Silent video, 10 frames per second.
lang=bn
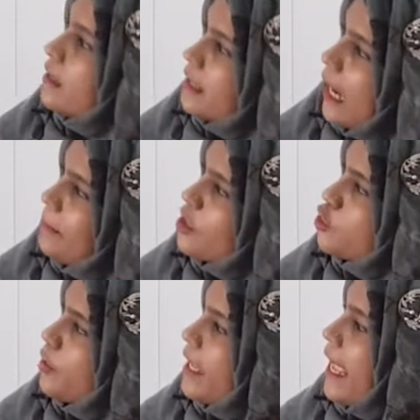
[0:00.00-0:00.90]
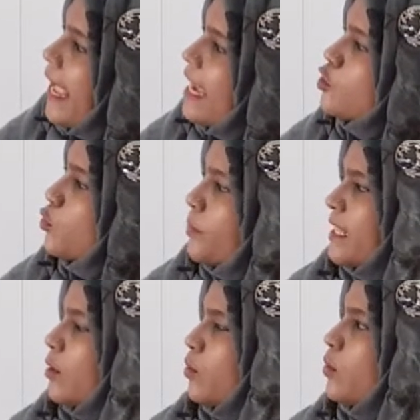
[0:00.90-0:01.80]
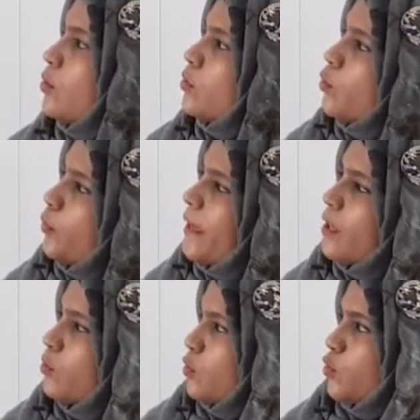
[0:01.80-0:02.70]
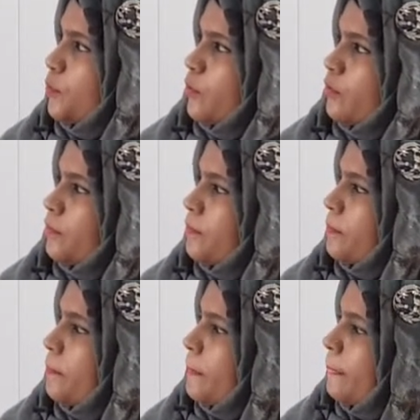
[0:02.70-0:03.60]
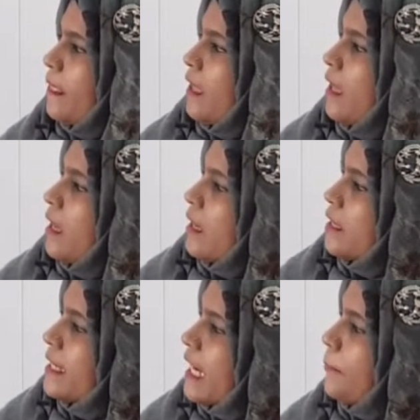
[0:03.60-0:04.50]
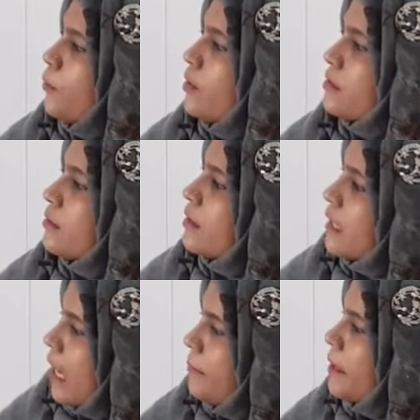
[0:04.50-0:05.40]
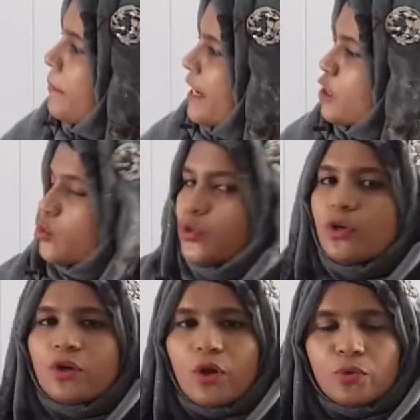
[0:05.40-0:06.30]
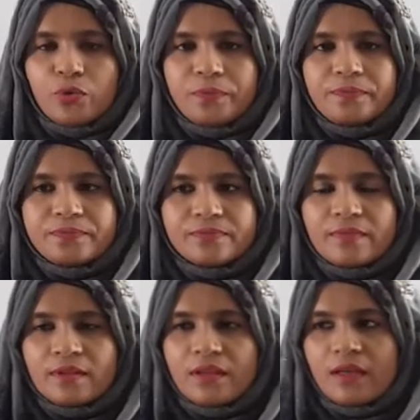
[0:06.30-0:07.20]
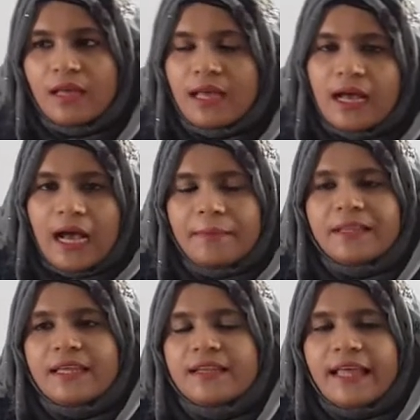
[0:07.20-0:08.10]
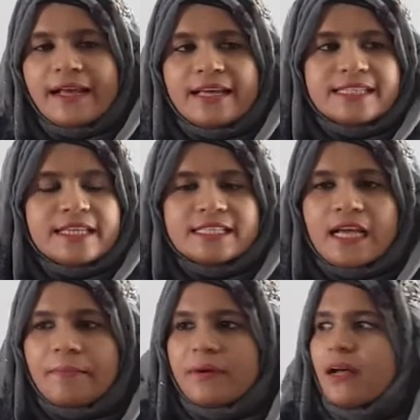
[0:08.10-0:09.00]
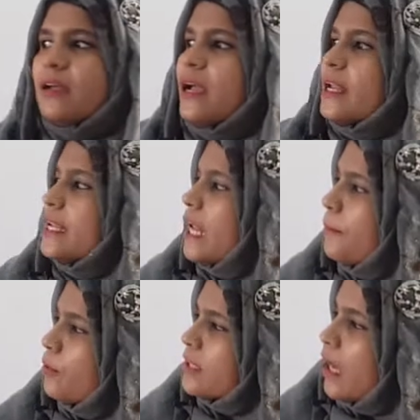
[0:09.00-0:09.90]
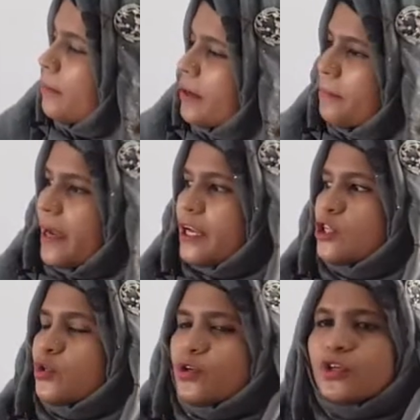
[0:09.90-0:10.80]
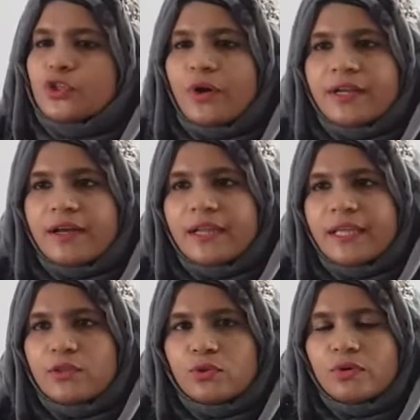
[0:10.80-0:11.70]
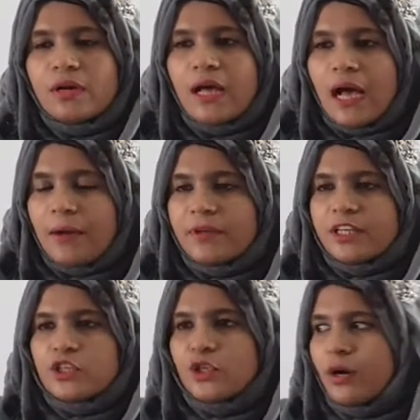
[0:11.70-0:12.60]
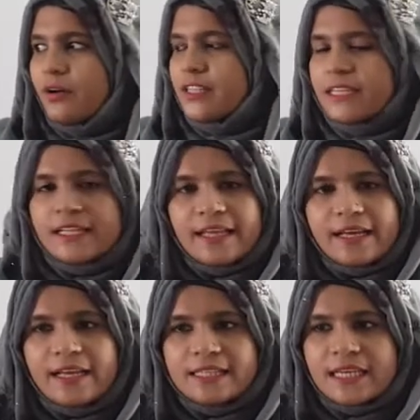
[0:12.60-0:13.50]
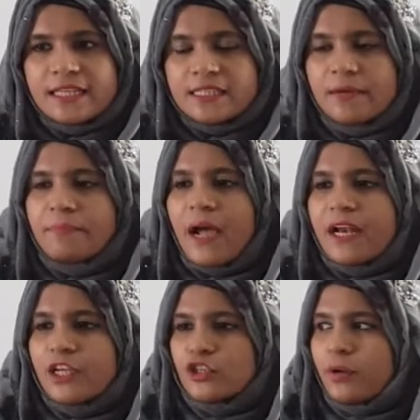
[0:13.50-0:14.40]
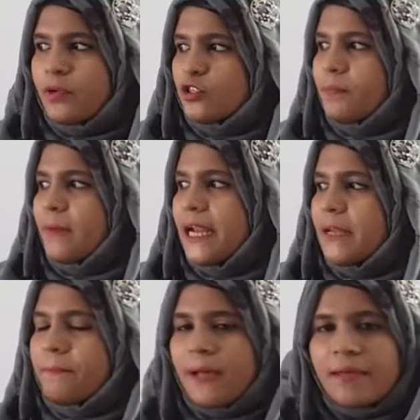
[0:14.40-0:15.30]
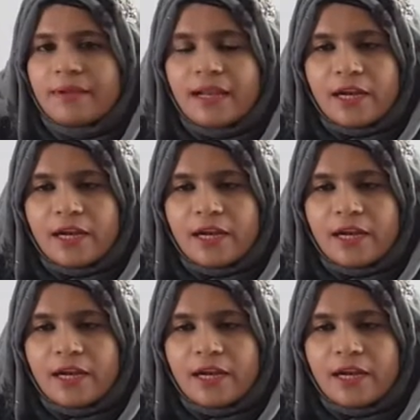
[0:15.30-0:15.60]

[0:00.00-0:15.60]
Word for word: গ্রামাঞ্চলে এই সুবিধাগুলো খুবই গুরুত্বপূর্ণ নিরাপদ খাবার পানির জন্য নলকূপ আমাদের দেখা যায় যে আমরা নিরাপদ খাবার পানির জন্য সরকার কিন্তু আমাদের শহর অঞ্চলে দেখা যায় যে পানি সরবরাহ পানি পাইপে